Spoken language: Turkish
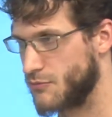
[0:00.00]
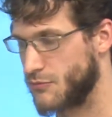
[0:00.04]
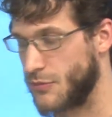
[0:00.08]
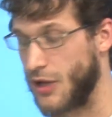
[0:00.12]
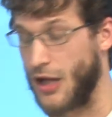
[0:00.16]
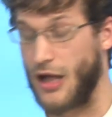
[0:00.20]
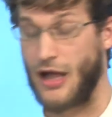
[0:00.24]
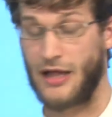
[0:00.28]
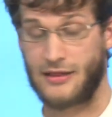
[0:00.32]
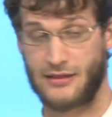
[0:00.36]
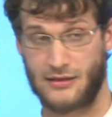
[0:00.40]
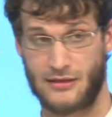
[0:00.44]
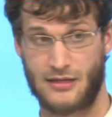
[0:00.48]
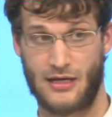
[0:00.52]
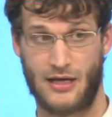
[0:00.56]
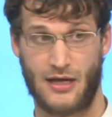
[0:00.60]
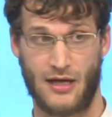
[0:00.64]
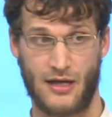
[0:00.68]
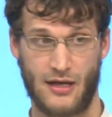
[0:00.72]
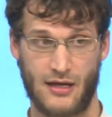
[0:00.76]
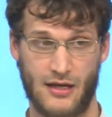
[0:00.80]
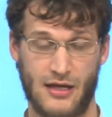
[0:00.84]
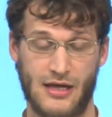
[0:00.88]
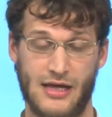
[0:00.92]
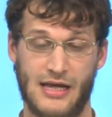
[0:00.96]

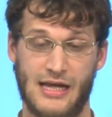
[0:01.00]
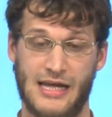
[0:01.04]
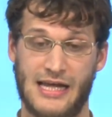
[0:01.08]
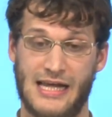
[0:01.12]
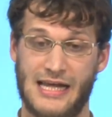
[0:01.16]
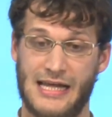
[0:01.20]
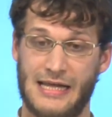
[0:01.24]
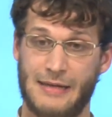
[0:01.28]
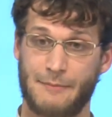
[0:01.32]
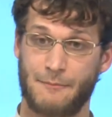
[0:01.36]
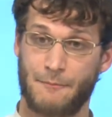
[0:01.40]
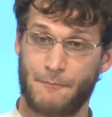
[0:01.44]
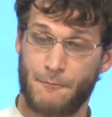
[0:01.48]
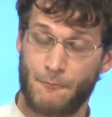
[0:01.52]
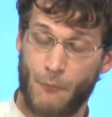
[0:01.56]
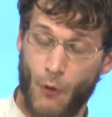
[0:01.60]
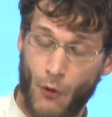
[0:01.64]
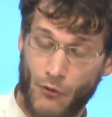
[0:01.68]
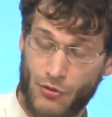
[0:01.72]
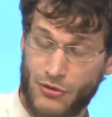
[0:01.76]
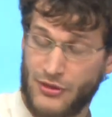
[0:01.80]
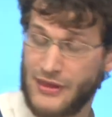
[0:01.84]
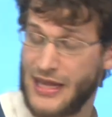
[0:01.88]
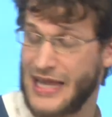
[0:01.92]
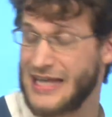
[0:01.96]
Hatta
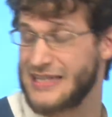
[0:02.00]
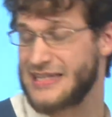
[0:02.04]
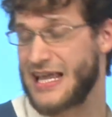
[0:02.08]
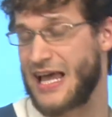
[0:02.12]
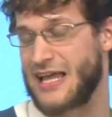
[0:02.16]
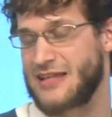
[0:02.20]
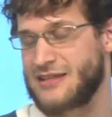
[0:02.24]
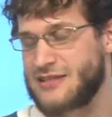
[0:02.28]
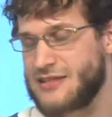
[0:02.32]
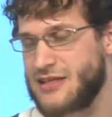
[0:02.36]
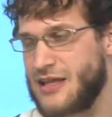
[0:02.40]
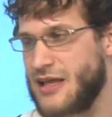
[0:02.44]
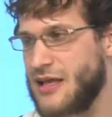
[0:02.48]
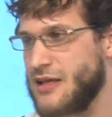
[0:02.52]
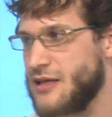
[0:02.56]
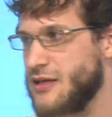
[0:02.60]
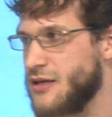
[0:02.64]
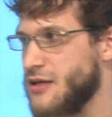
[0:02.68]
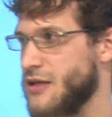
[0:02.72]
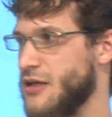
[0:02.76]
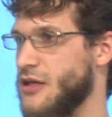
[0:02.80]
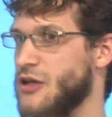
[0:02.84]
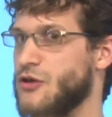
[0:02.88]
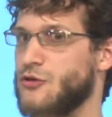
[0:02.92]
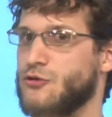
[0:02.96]
nedense
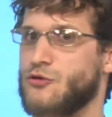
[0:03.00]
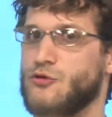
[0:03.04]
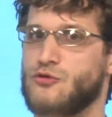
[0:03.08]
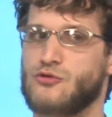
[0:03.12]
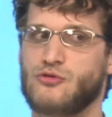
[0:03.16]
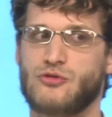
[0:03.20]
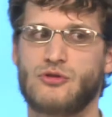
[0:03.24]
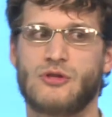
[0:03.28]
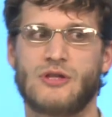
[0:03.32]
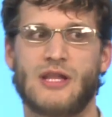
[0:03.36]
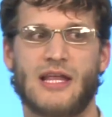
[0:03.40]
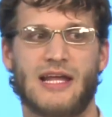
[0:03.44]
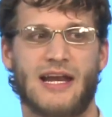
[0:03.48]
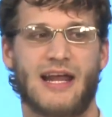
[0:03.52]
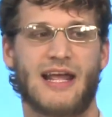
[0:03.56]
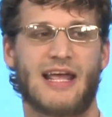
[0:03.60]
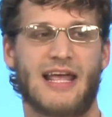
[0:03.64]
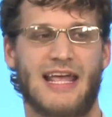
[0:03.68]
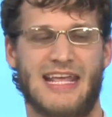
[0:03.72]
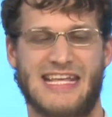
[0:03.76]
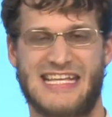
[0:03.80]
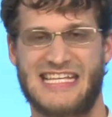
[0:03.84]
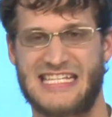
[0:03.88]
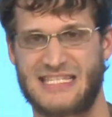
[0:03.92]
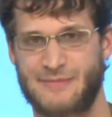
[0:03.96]

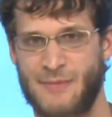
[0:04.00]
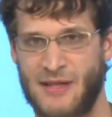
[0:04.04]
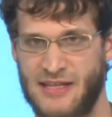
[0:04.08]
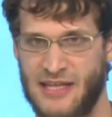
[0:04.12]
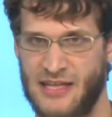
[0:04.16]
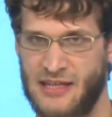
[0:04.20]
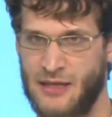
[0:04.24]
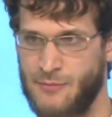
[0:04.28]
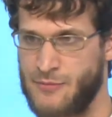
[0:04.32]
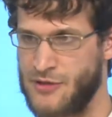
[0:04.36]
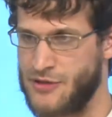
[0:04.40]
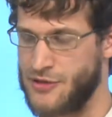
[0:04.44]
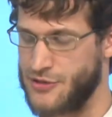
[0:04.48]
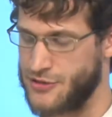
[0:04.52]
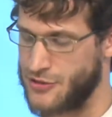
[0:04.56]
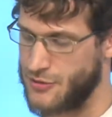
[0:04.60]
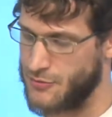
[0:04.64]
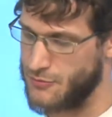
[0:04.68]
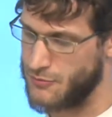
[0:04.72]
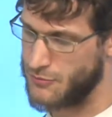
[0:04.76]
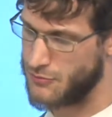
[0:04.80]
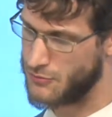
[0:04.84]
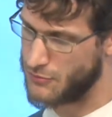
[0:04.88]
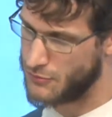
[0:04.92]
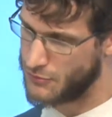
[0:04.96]
güçlülere hizmet edebilir.
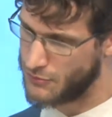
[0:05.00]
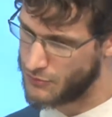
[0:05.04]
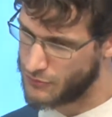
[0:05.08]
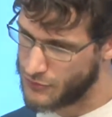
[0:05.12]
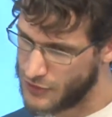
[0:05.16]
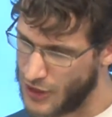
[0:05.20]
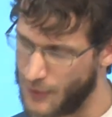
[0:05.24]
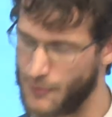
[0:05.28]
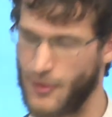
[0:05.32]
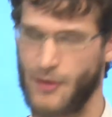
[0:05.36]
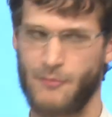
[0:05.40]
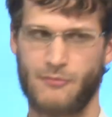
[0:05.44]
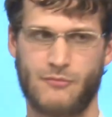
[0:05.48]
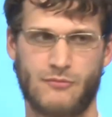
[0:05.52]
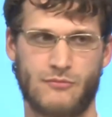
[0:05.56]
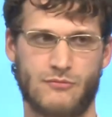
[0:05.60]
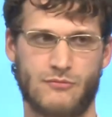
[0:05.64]
Tamam.